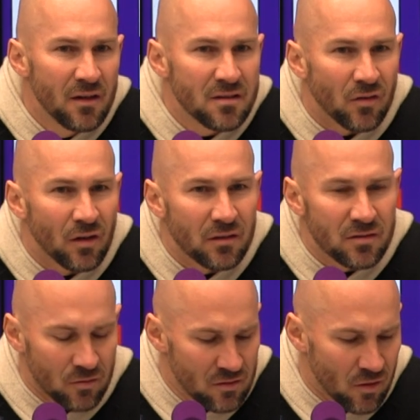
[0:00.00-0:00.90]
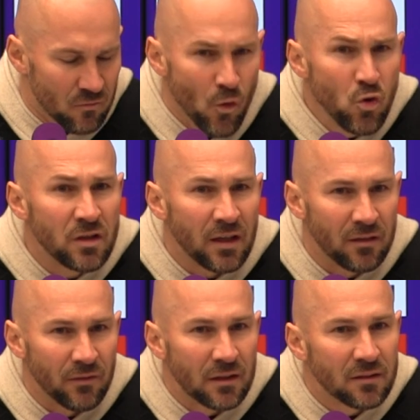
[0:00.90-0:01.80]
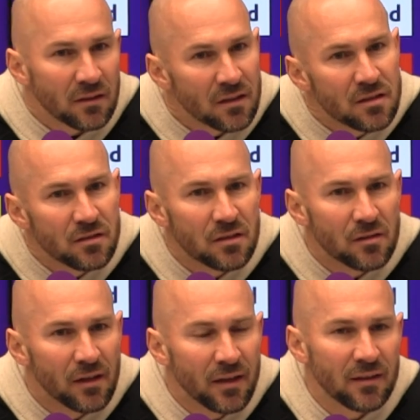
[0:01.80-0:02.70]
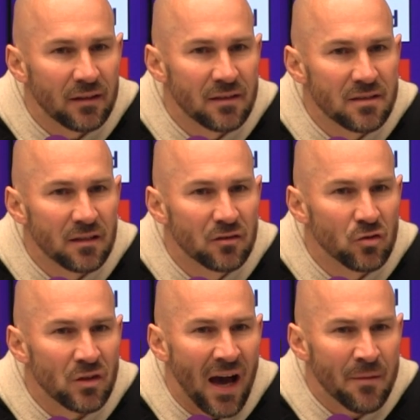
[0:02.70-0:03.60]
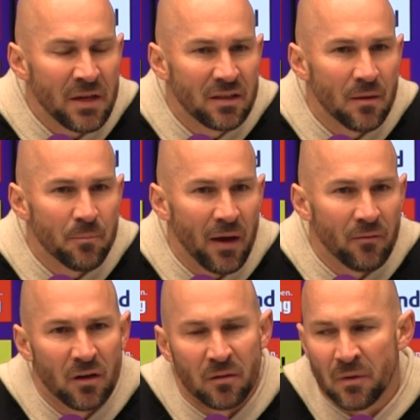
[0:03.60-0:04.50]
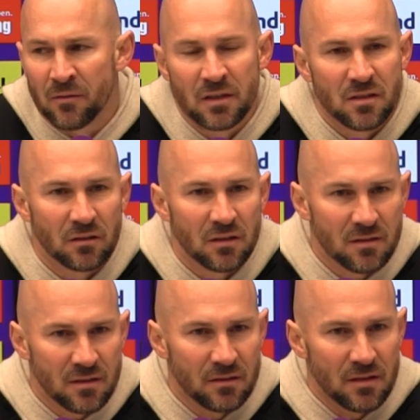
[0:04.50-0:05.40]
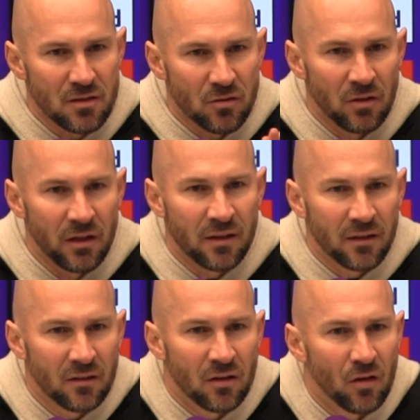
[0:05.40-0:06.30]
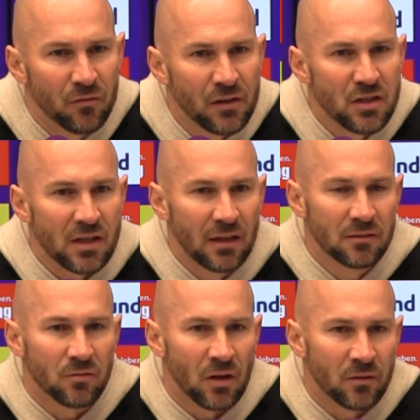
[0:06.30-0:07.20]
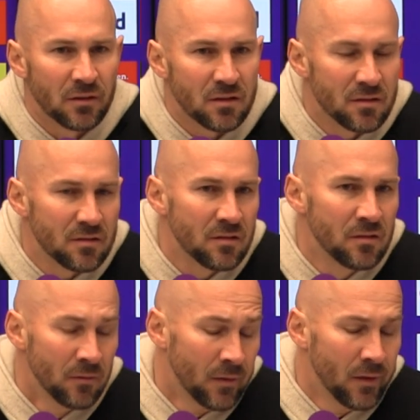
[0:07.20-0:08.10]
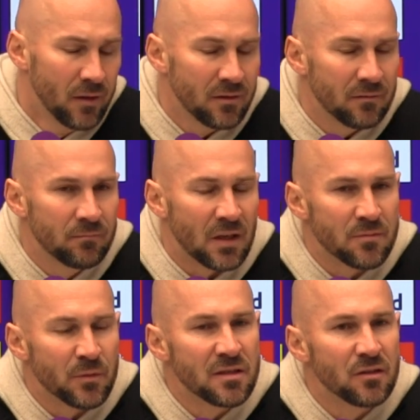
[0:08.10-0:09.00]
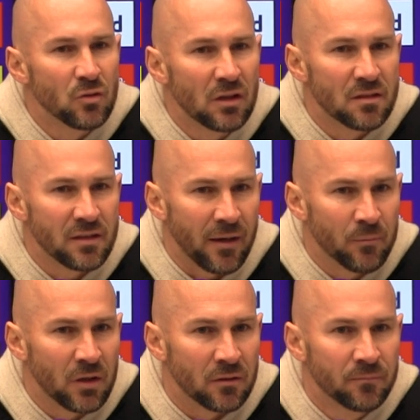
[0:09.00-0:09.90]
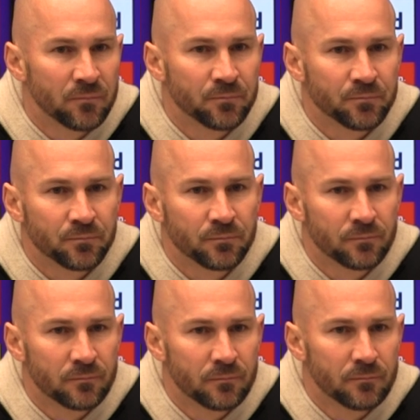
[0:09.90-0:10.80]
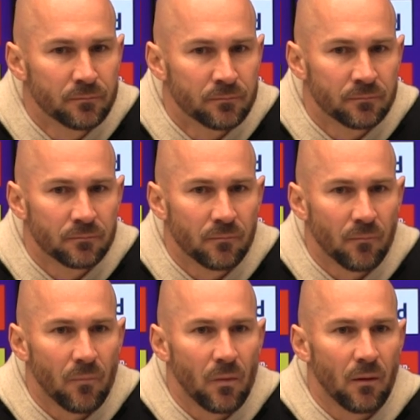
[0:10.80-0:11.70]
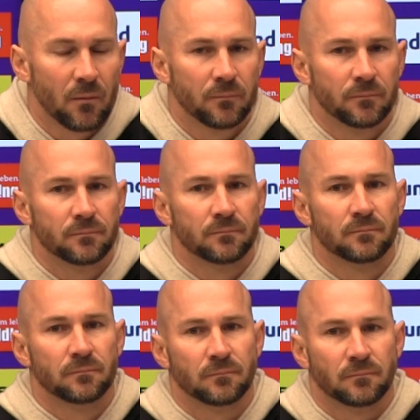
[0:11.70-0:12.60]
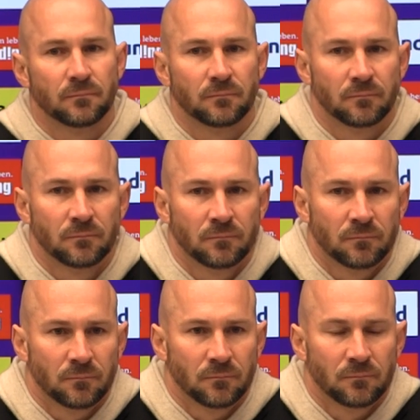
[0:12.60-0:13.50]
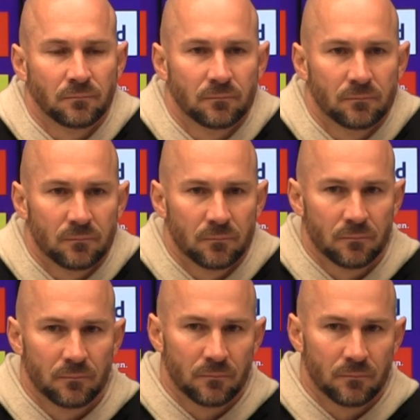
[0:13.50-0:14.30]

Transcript: so, so, so wuchtig gewirkt. Also richtig diese Dynamik dabei war. Man hat gesagt, dass die, die Sohle dann noch aufgestellt war und dass, die, dass man sie durchaus geben kann weitere Fragen. Bitte, Marc. Das sind acht